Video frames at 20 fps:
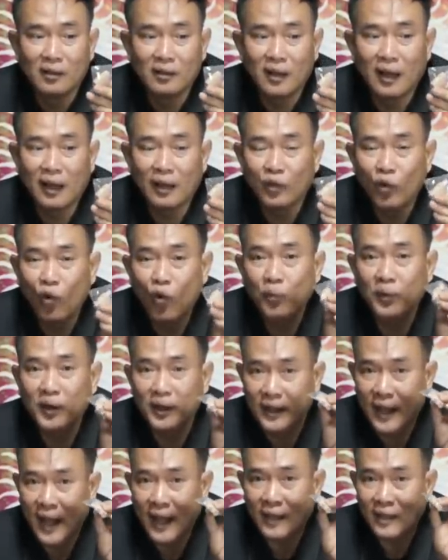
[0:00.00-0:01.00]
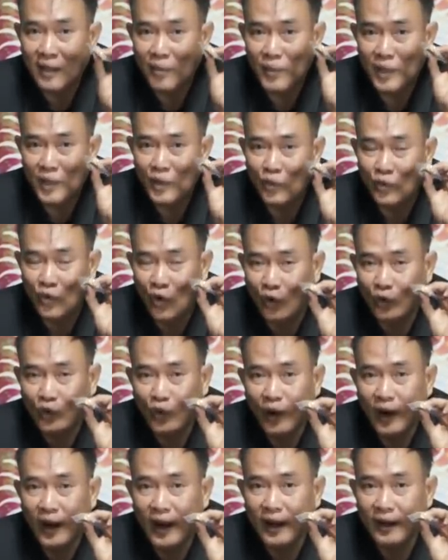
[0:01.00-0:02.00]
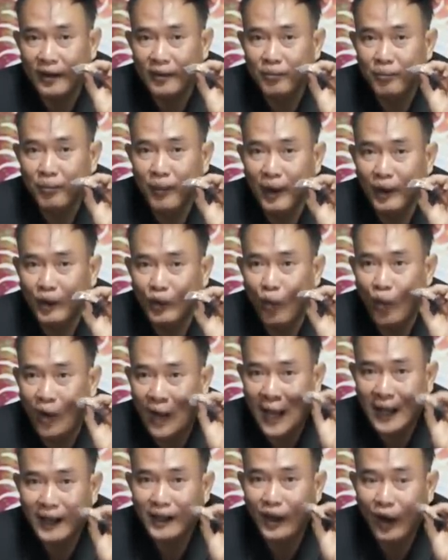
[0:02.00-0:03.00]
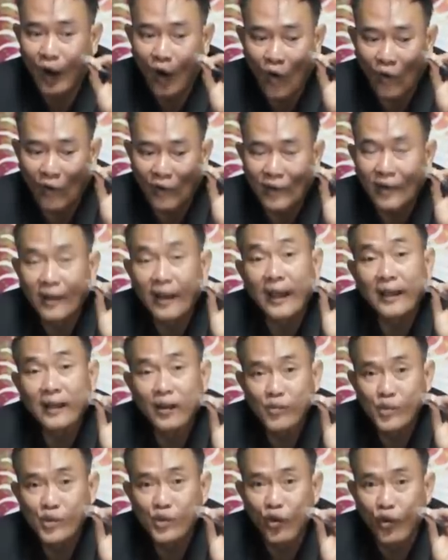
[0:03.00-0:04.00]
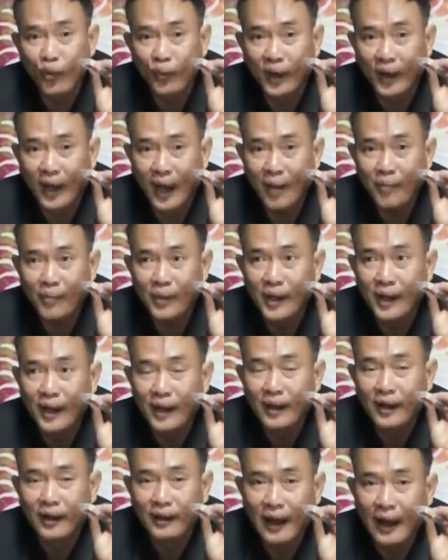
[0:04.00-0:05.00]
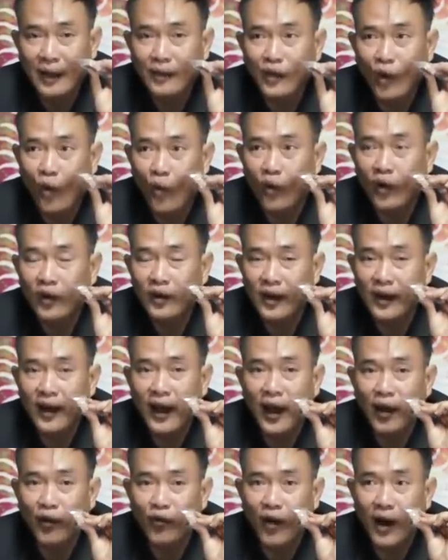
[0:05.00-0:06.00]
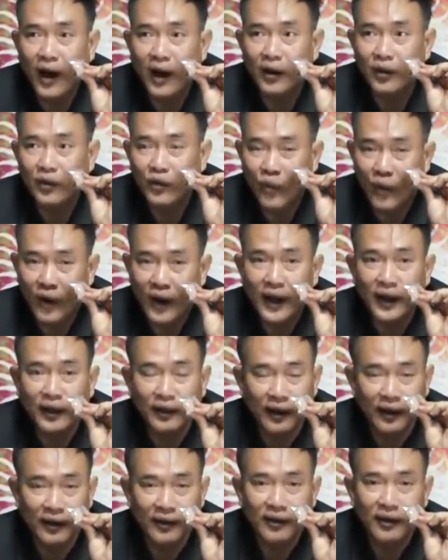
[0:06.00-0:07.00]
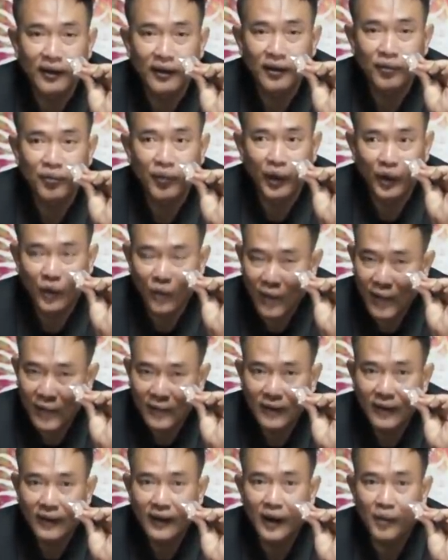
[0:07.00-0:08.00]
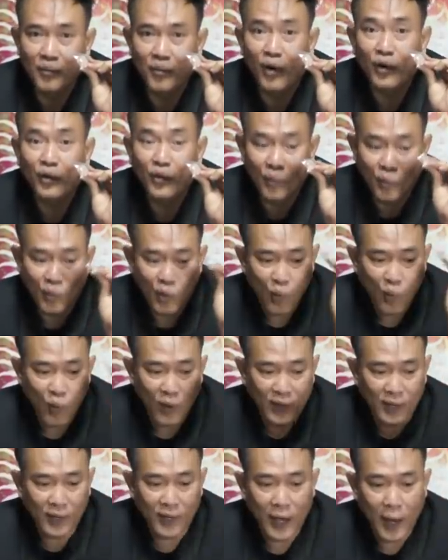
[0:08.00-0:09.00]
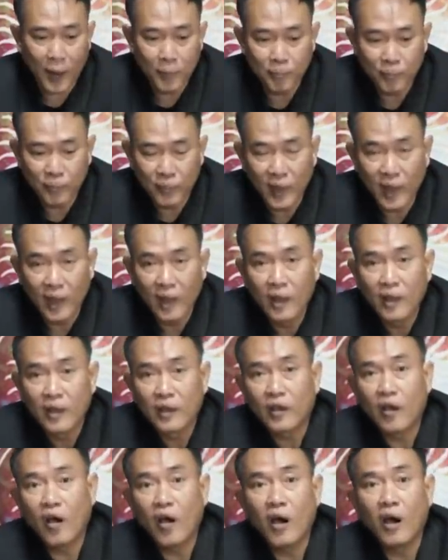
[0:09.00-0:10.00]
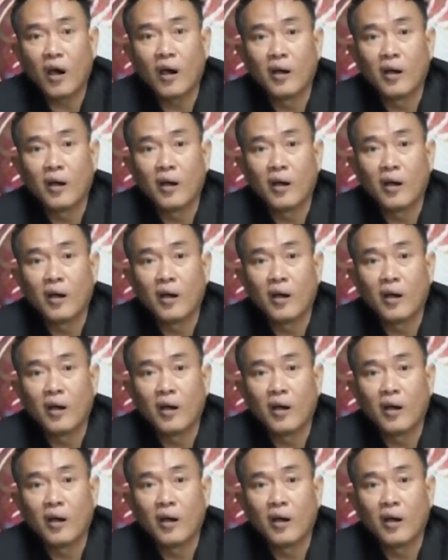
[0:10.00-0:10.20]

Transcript: ในทูบหนึ่งแท่งจะมีอยู่ 2 ตัวเลขเป็นตัวคัดกรองให้ท่านผู้ชมนะครับ ถ้าตรงก็แสดงว่าตัวเลขนั้นเป็นตัวเลขที่เด่นพอสมควรนะครับ ก็